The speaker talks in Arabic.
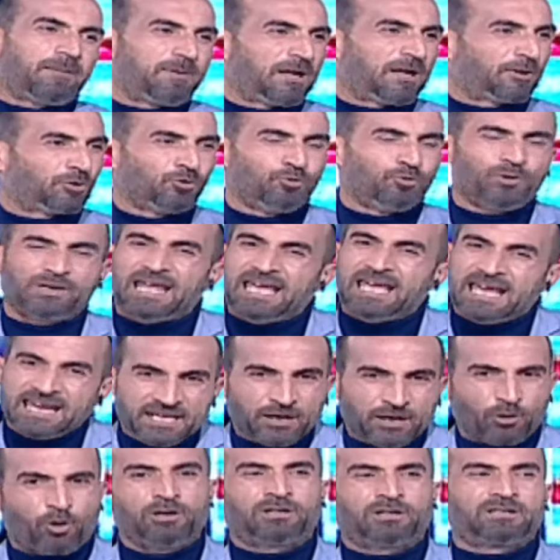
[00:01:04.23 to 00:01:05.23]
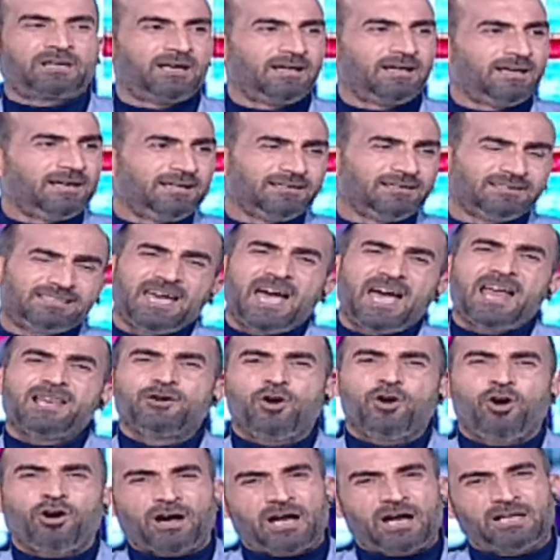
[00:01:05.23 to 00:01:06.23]
البلاتو والله اني يعني قلت تي هل
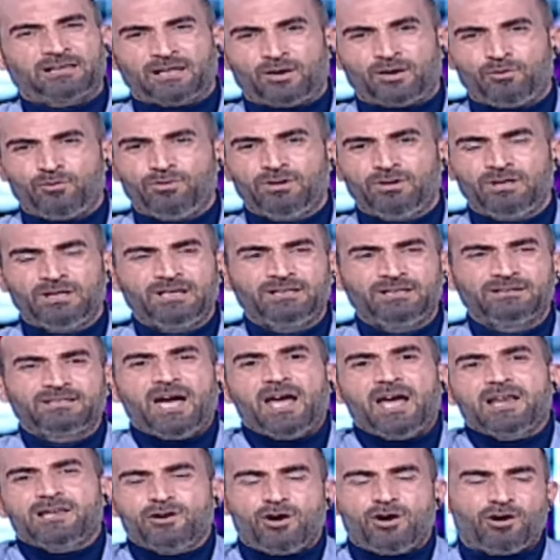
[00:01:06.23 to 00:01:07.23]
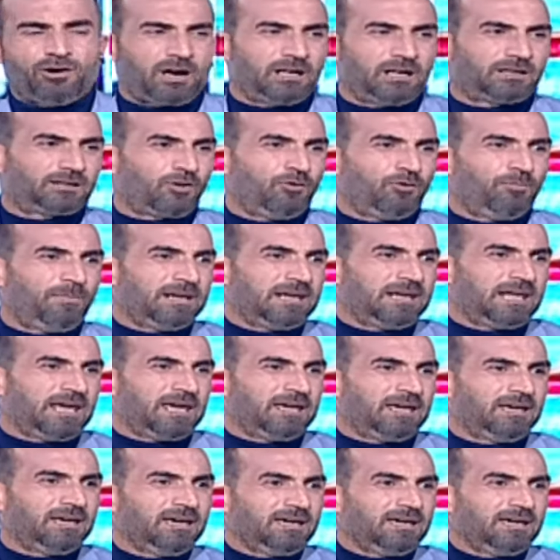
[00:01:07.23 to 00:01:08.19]
يعقل تو تي هل يعقل تو باللي